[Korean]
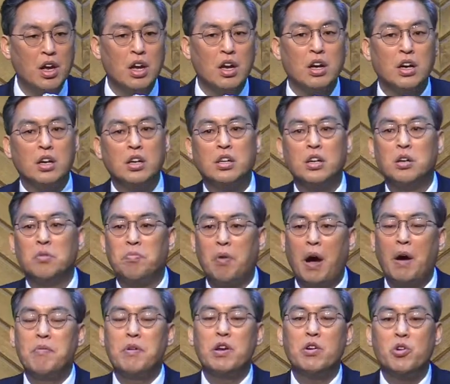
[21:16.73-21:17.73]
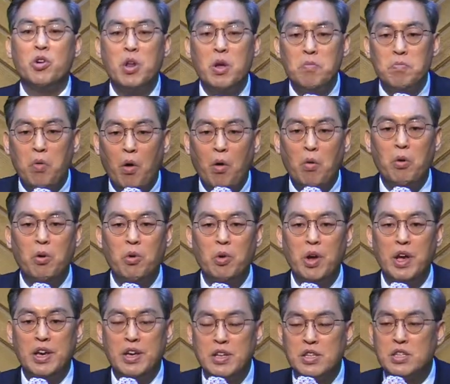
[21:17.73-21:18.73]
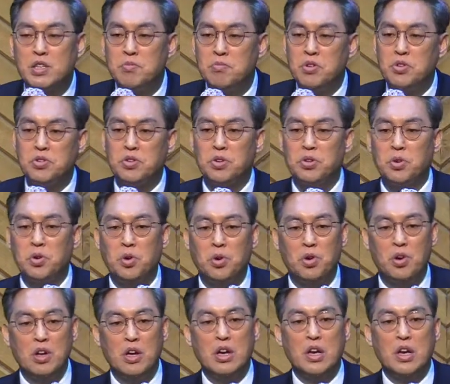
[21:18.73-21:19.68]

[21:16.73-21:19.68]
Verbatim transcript: 그들 바벨론의 포로에 있으면서도